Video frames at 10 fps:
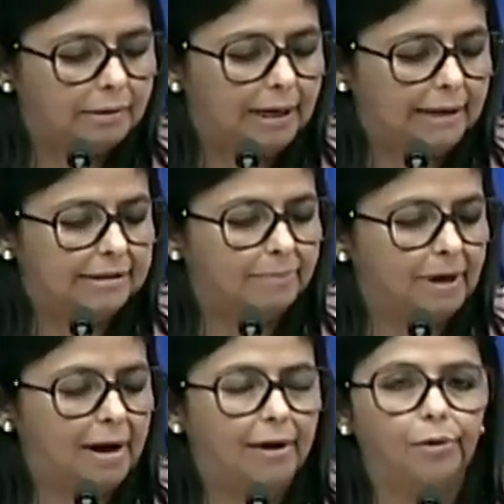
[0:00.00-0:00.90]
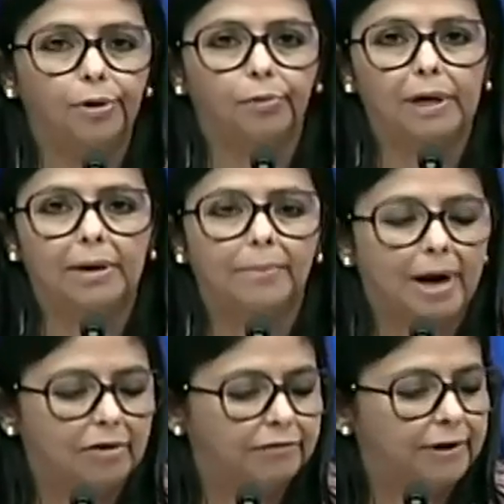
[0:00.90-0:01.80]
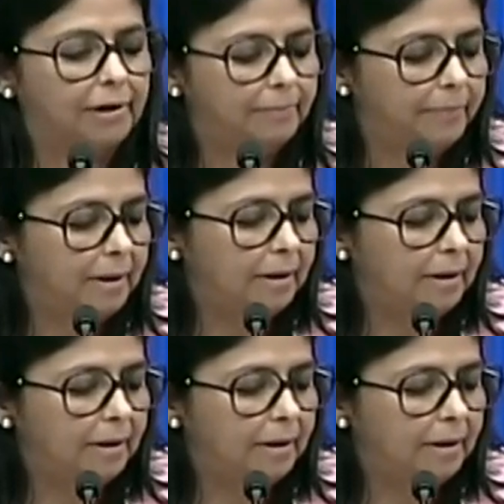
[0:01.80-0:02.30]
del ex embajador William Brownfield